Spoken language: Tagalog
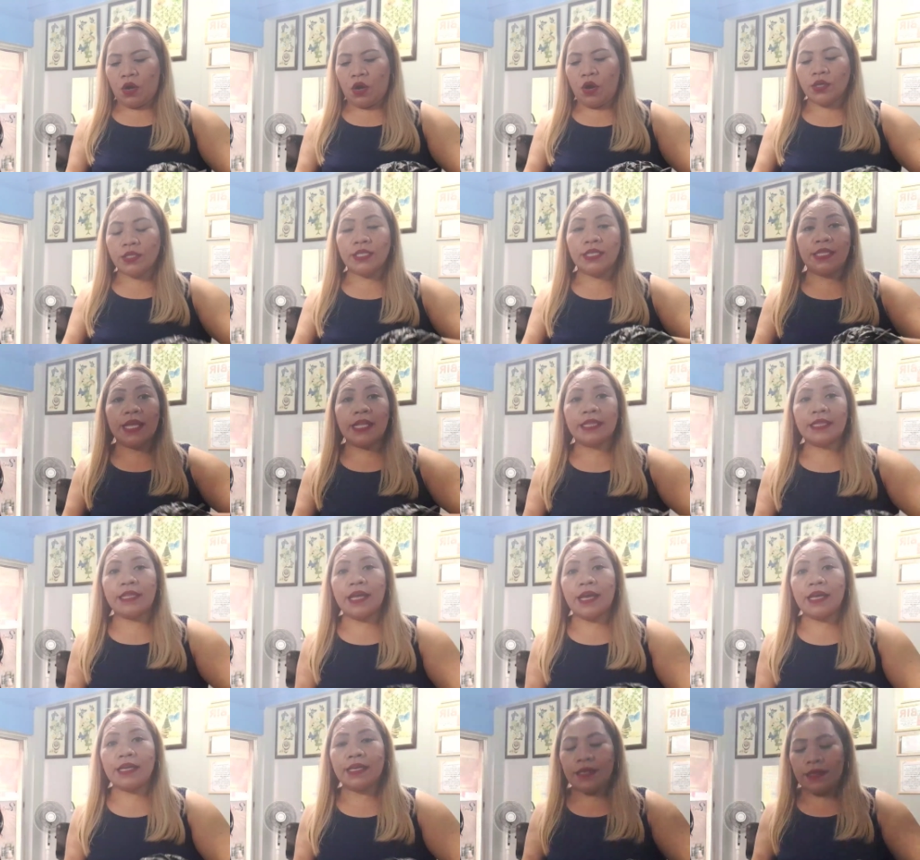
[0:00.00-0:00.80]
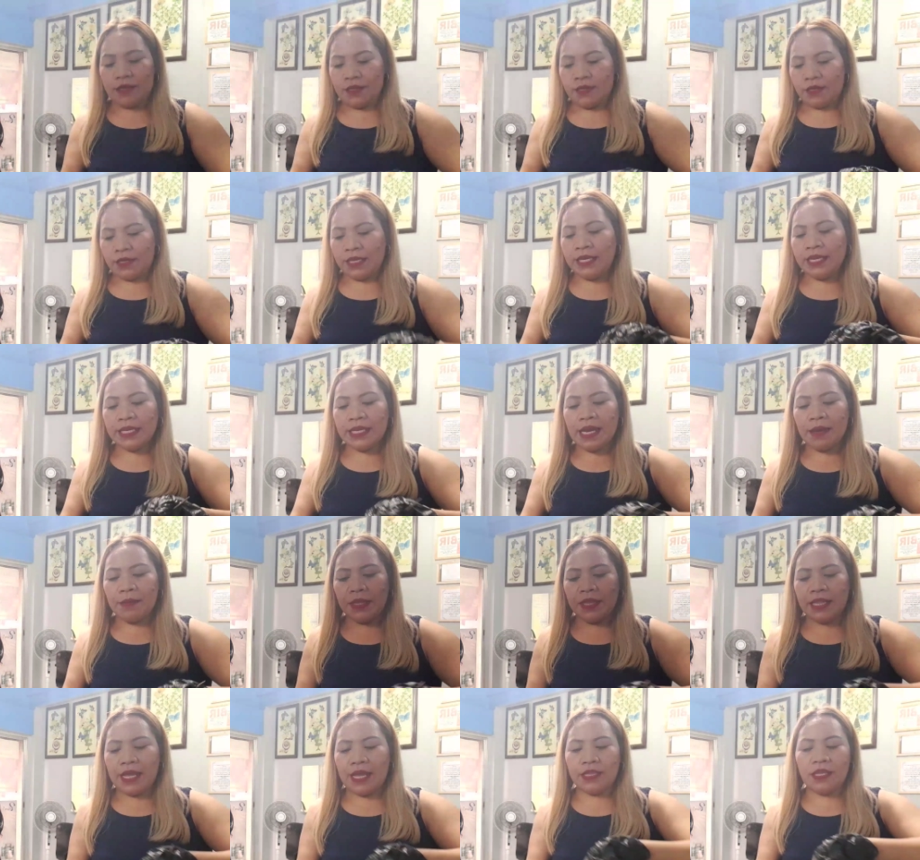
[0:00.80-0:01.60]
oxidant na
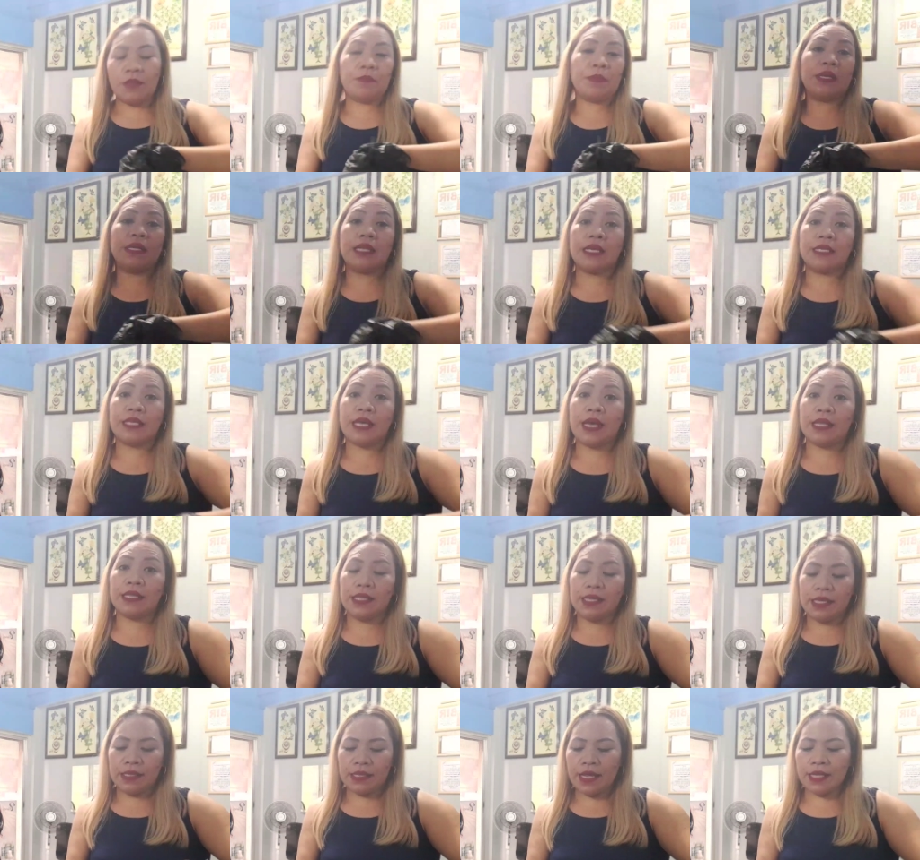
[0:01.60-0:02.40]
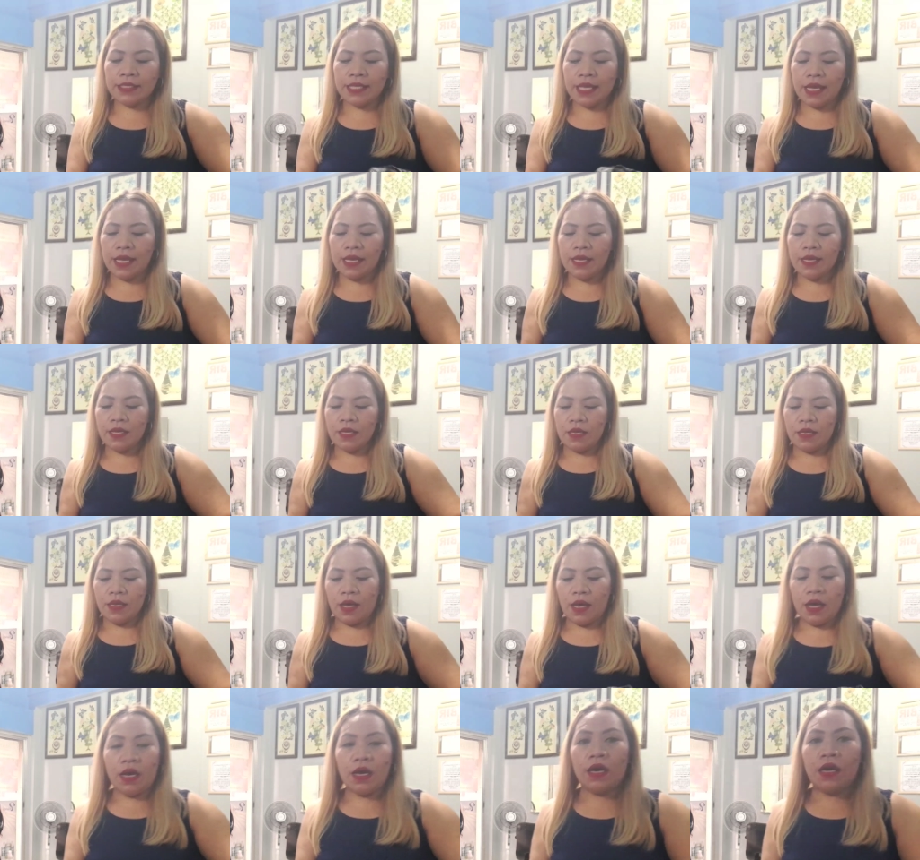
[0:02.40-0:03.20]
ginagamit natin pag nasa atin, nasa
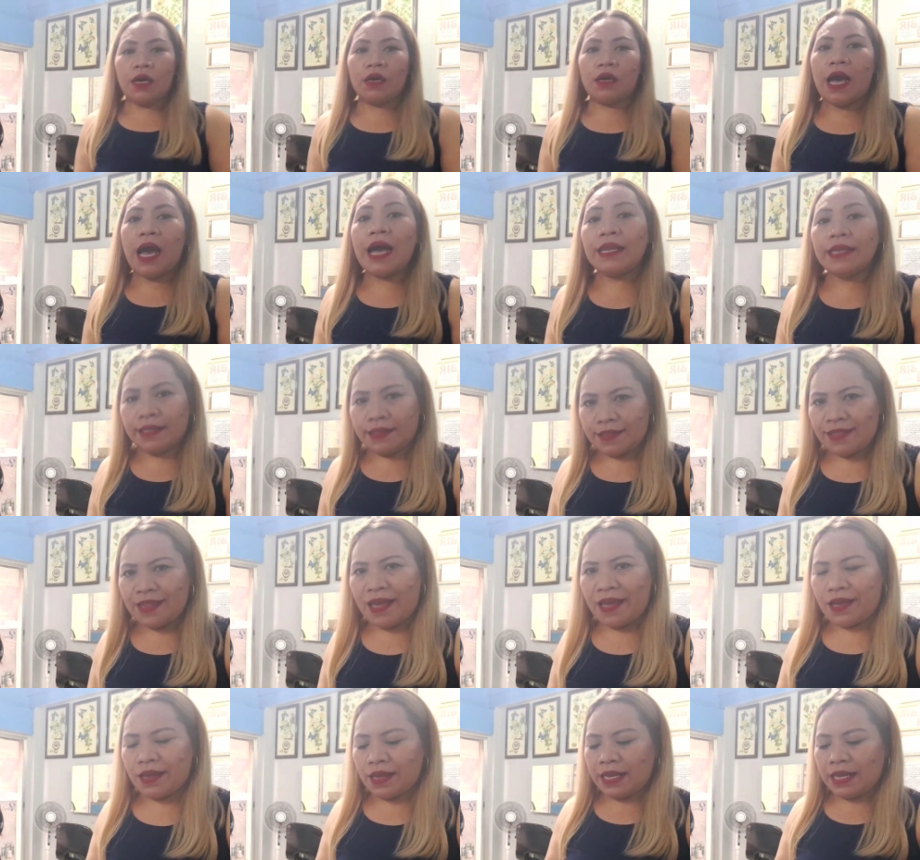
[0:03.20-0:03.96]
uh, anit na.